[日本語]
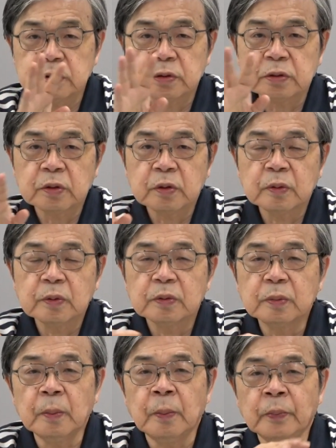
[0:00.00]
その
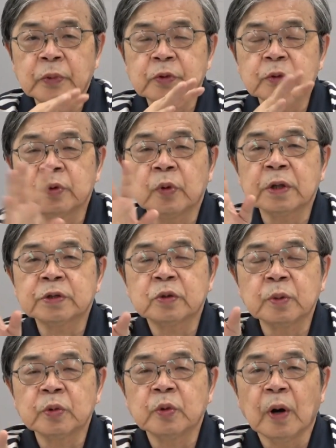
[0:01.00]
その動画
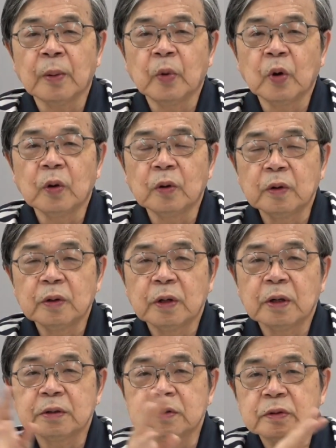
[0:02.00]
そのものはも
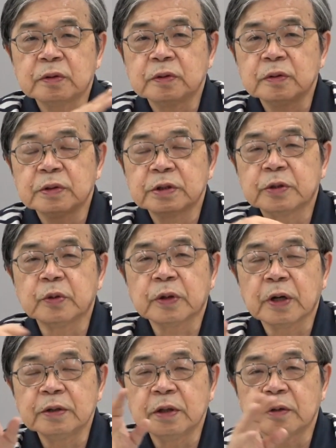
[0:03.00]
うあの非公
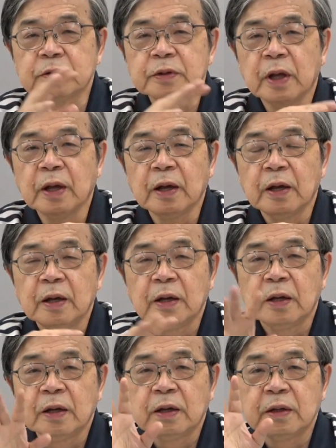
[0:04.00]
開なので。
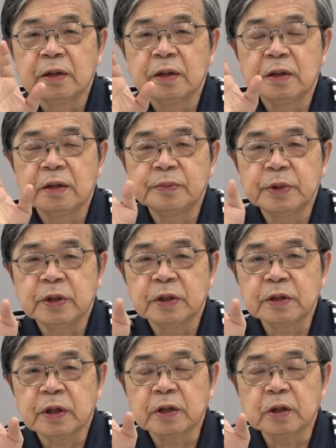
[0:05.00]
え見えな
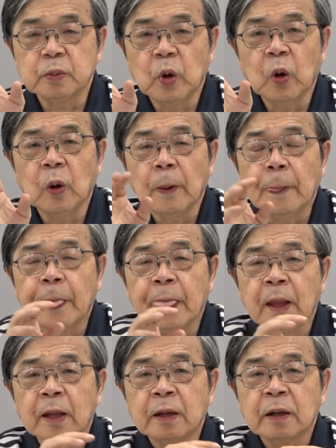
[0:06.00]
いんだけども
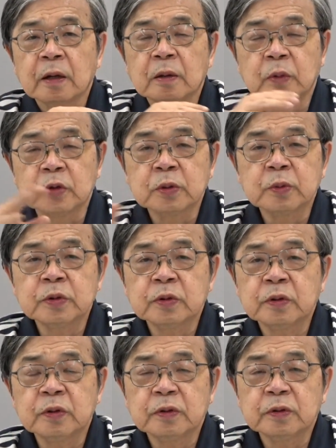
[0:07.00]
これもとも
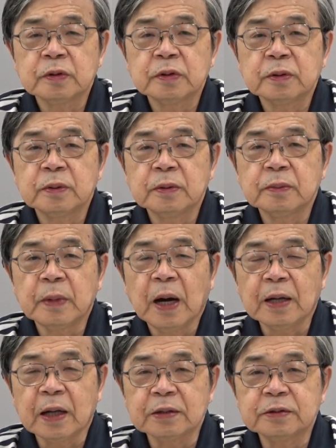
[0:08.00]
と
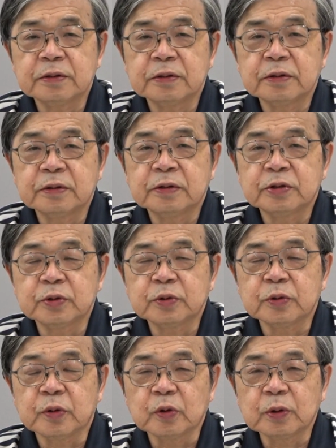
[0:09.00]
まあちょっ
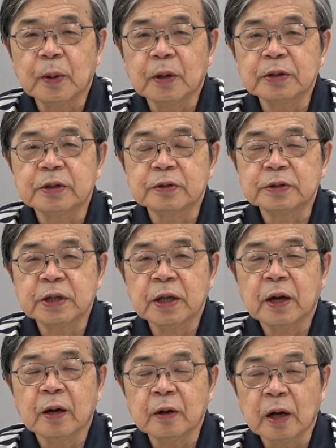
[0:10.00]
と言葉悪いけど
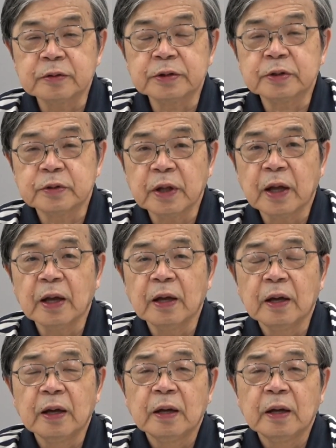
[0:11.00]
前科のある人で